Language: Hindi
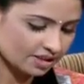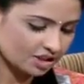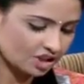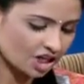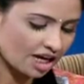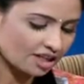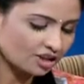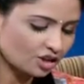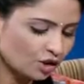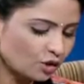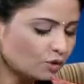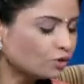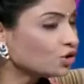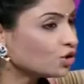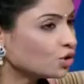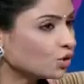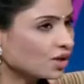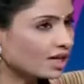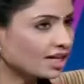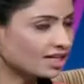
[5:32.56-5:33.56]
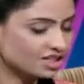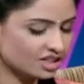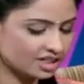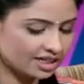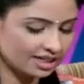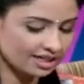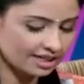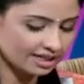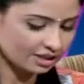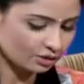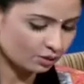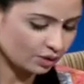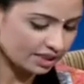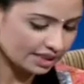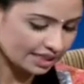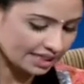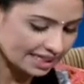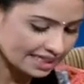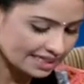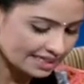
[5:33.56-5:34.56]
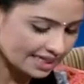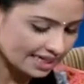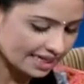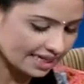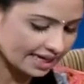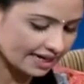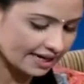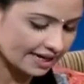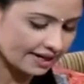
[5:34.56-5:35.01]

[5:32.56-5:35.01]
शांतनु शुक्ला जी का इन्होंने हम्म। दिल्ली से लिखा